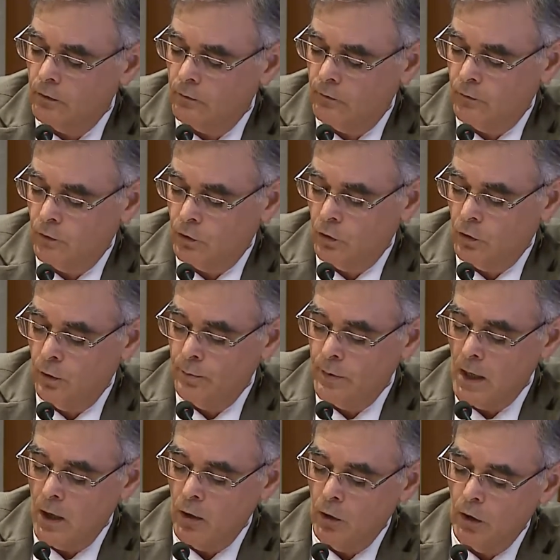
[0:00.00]

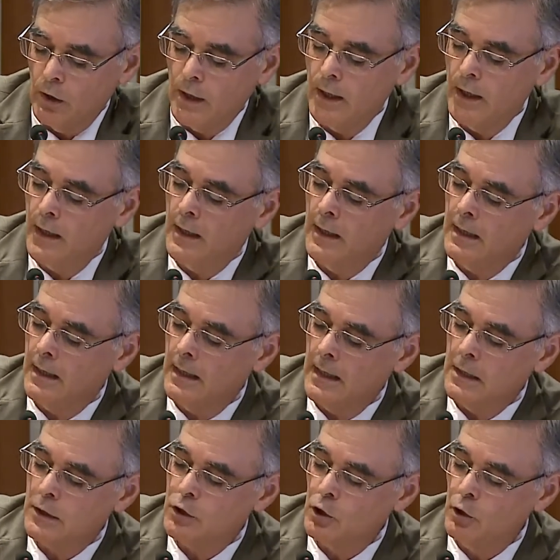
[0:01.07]
fotocopiado el,
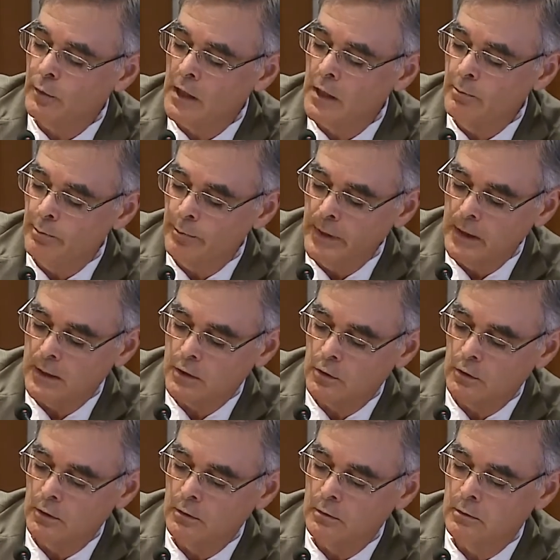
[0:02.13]
el
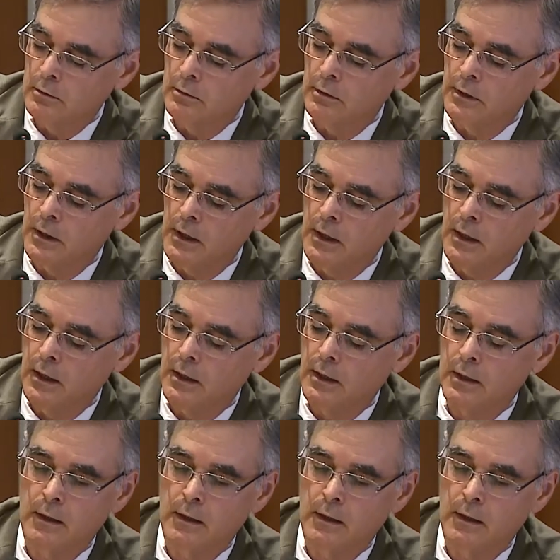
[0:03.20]
sobreimpreso de,